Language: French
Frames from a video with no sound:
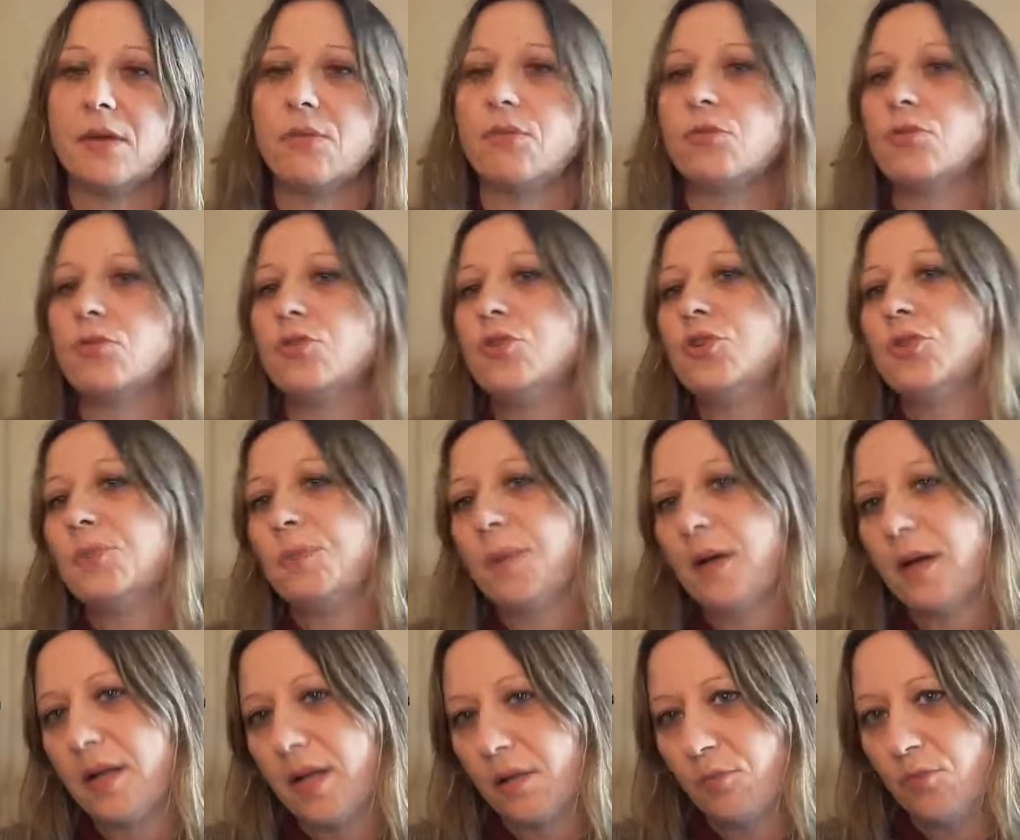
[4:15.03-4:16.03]
il faut juste
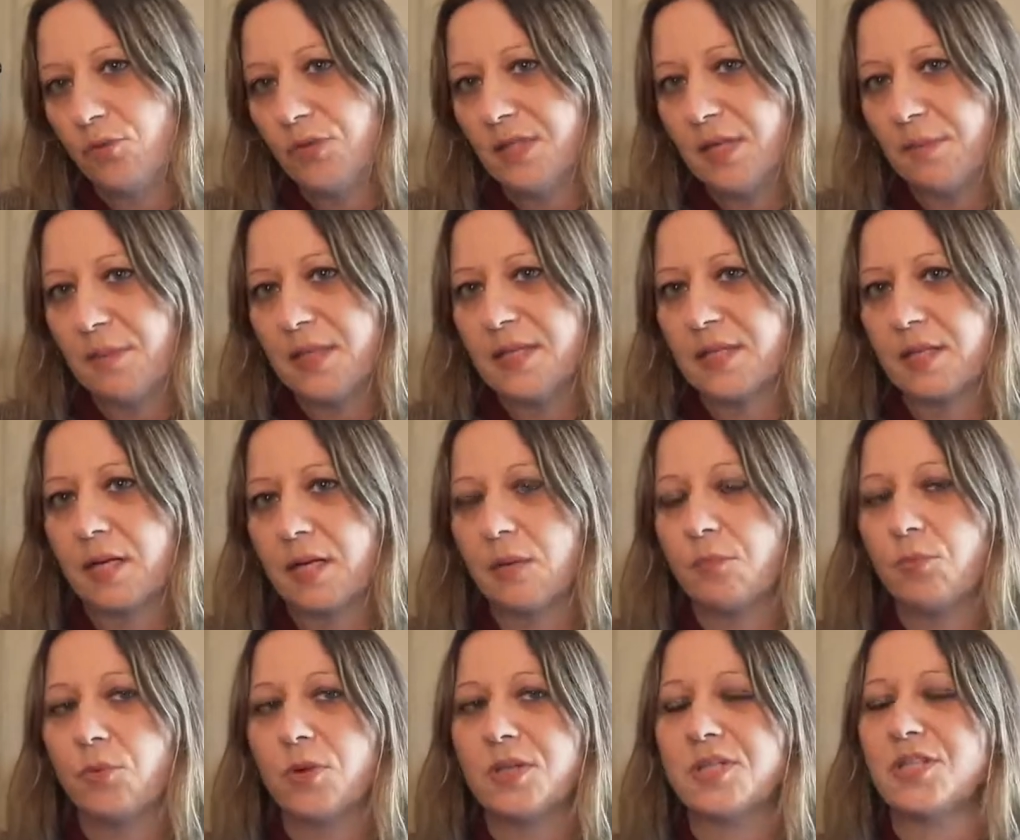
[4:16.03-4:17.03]
pas en abuser parce qu'elle
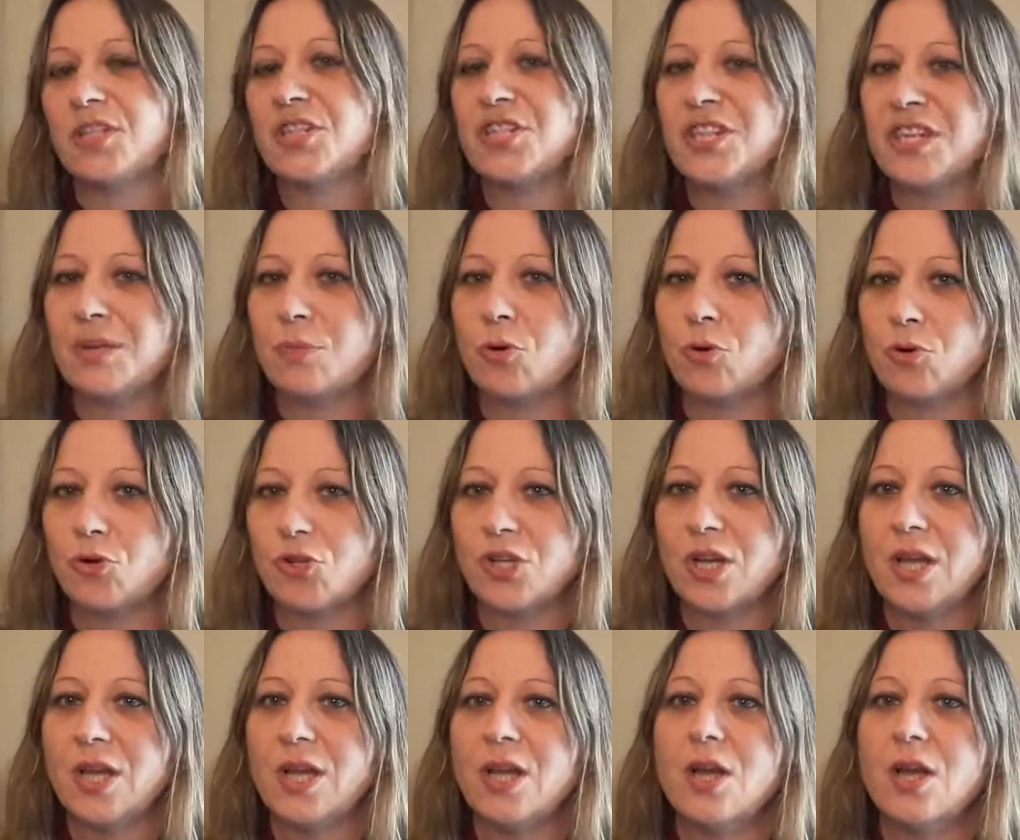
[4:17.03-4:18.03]
peut assécher les bronches.